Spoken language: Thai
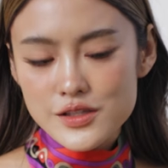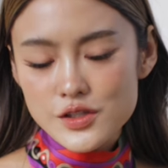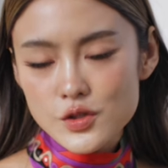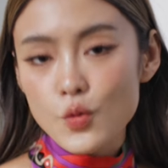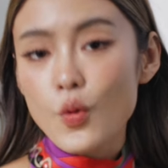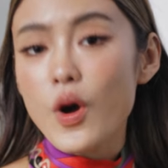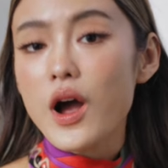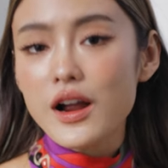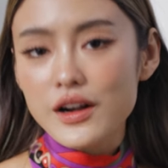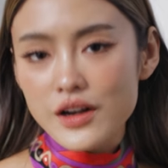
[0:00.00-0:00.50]

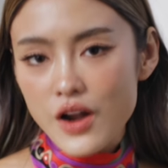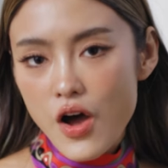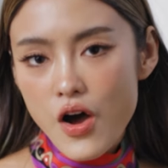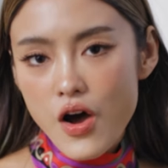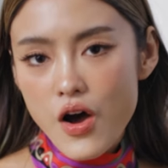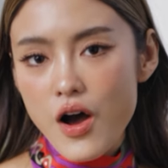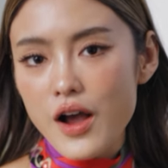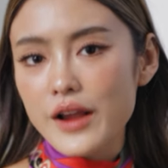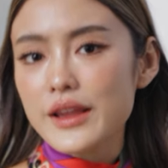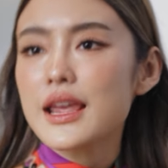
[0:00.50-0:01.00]
สู่ข้างน
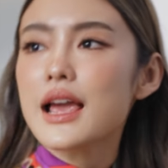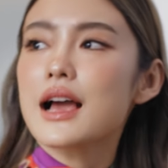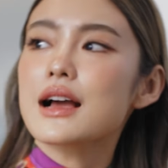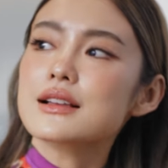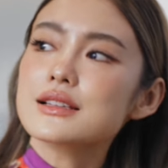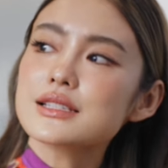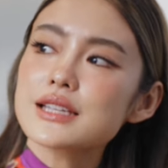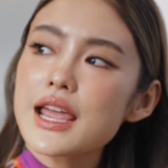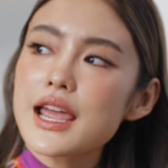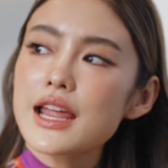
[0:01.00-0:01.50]
อกอย่าง
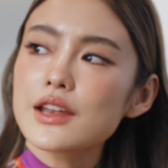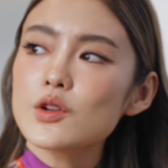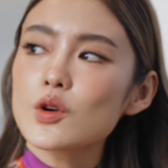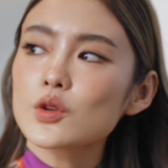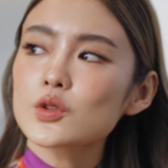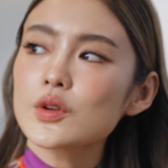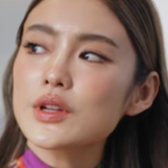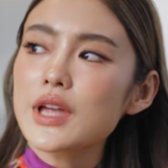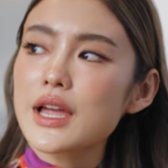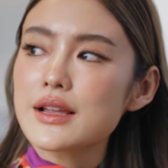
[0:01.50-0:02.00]
เช่นย
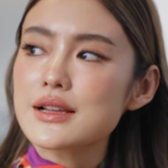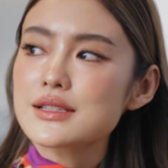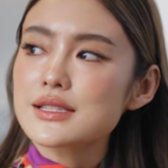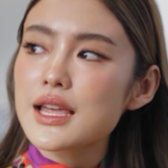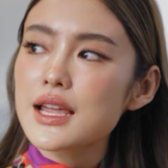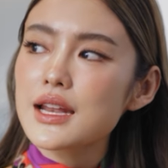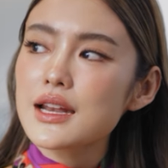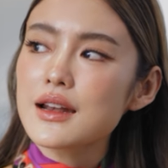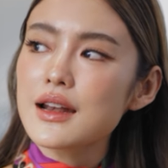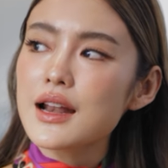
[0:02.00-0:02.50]
กตัวอย่างอย่าง
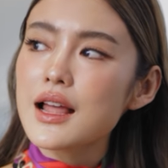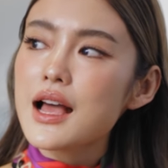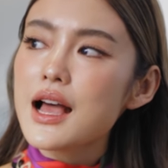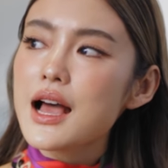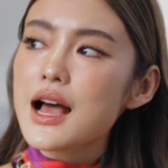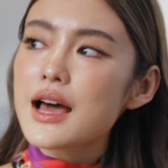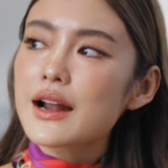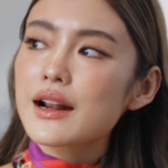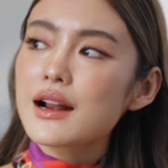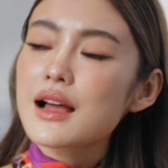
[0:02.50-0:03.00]
เช่น
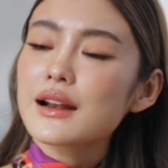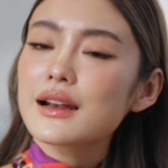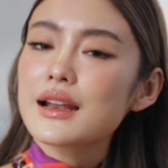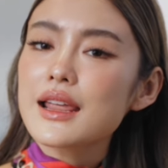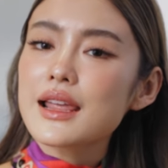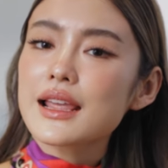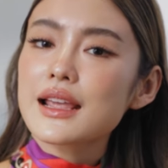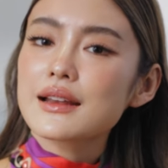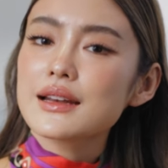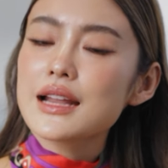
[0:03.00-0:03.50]
เรื่องใน
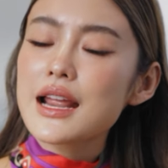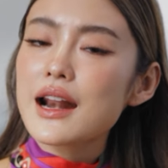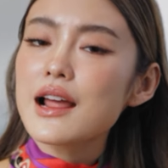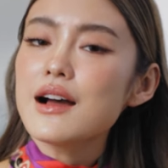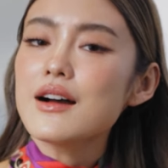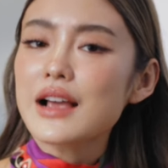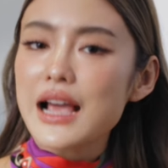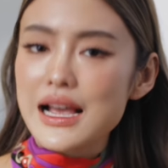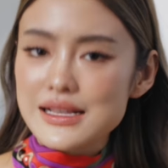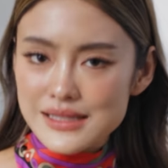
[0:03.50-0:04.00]
ในเรื่อง
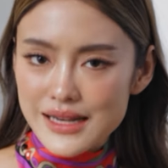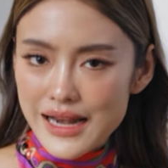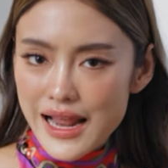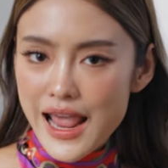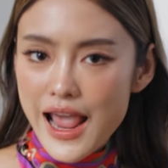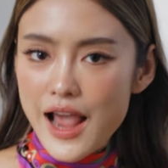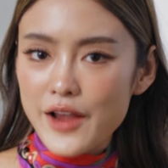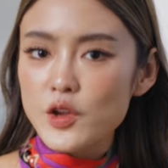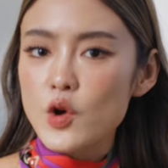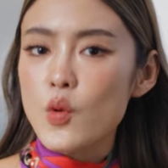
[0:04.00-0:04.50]
ของการแสด
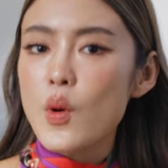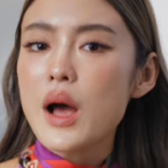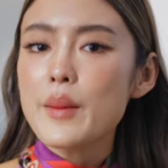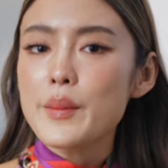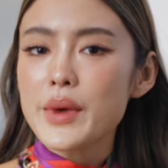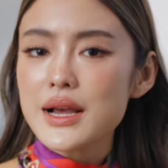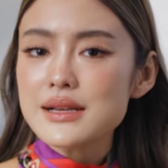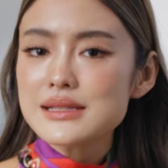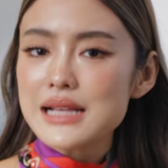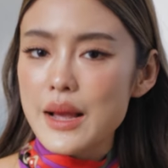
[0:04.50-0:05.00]
ง๋ยว่า
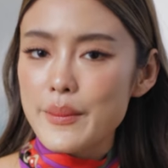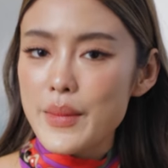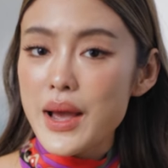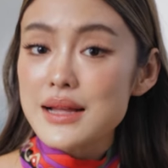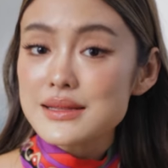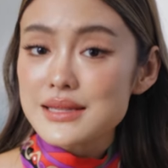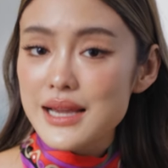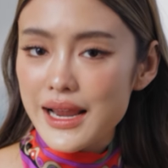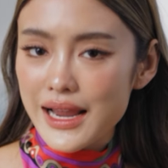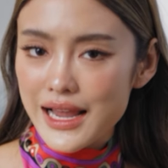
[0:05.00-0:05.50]
มันก็สามา
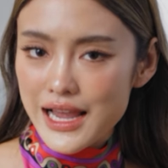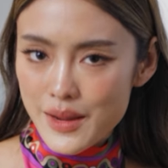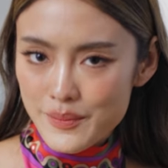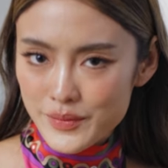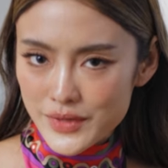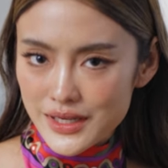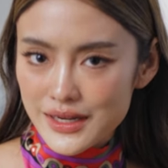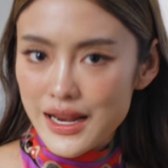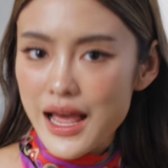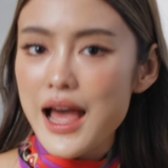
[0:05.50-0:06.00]
รถใช้
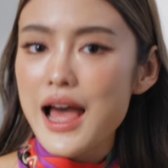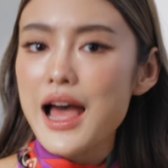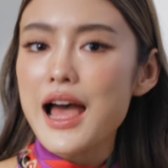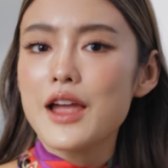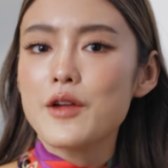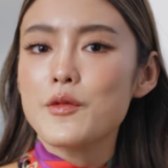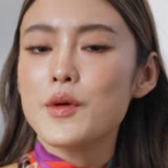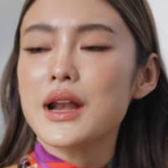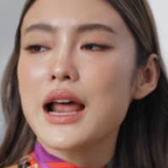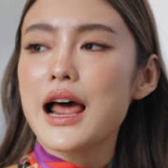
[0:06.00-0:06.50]
คำนี้ได้
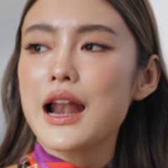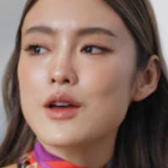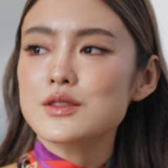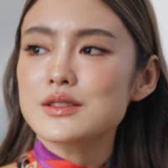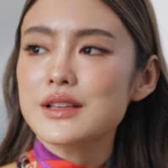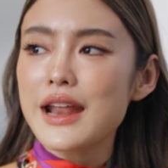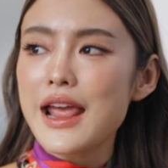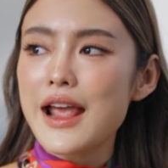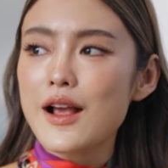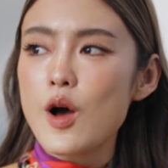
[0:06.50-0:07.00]
เวลาเรา
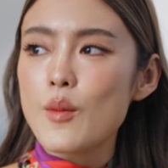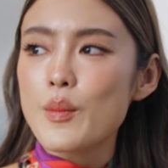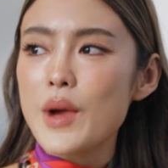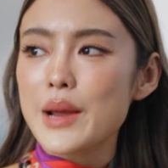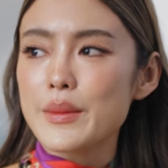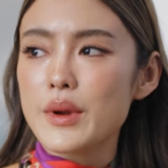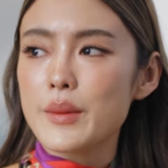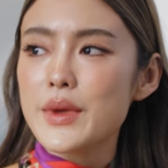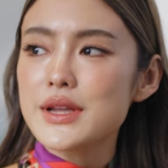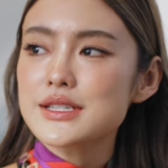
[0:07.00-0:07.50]
แสดงออกไป
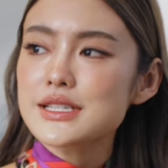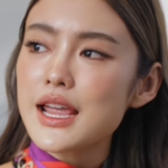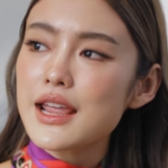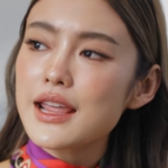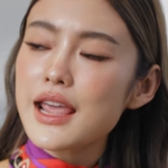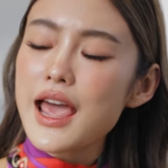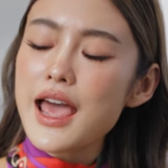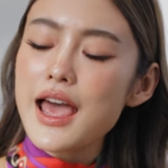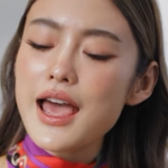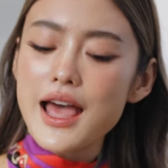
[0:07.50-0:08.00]
มันไม่ใช่
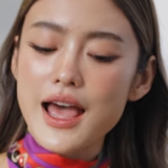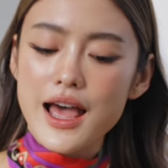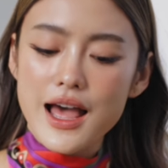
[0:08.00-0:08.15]
แค่